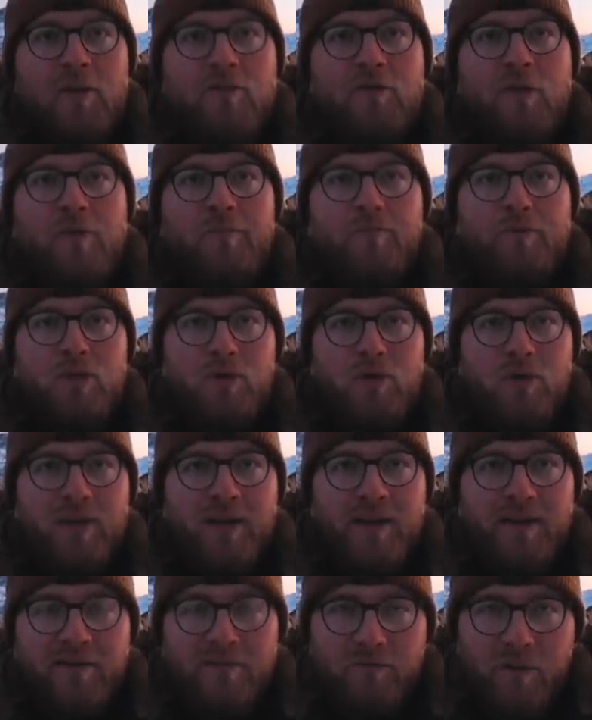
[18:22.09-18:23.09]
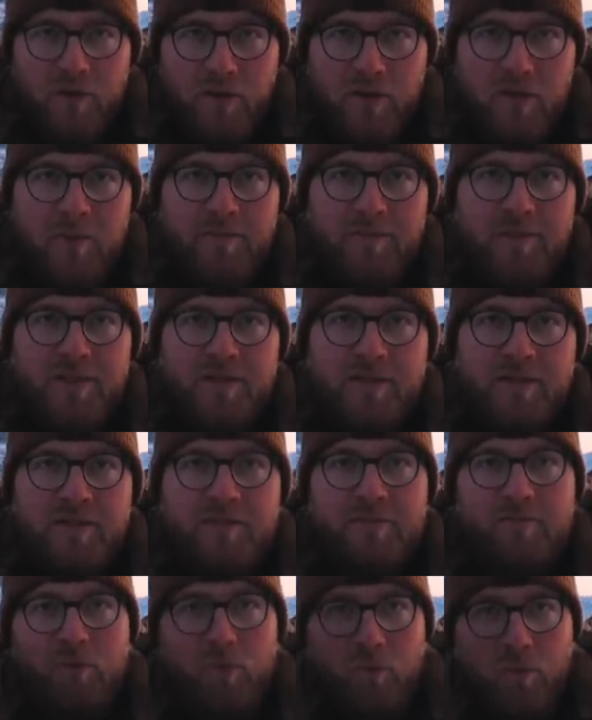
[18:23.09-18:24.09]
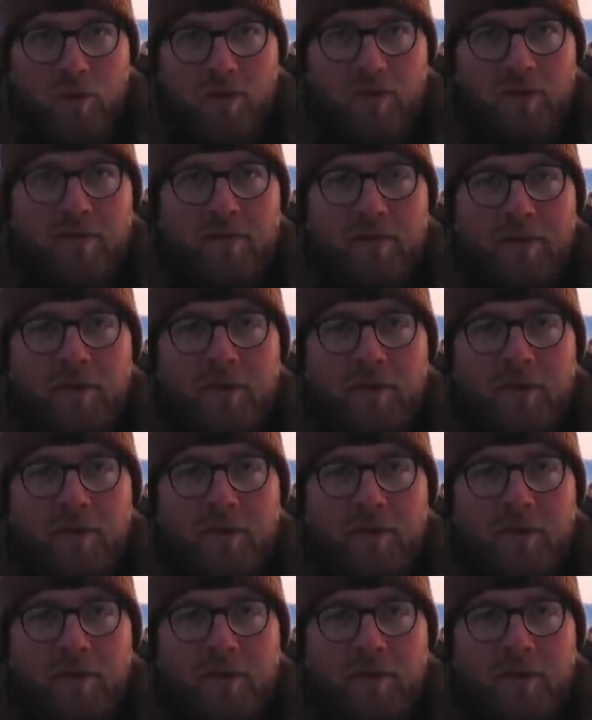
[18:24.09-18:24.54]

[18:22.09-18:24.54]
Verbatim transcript: to jest przyciągane właśnie przez północny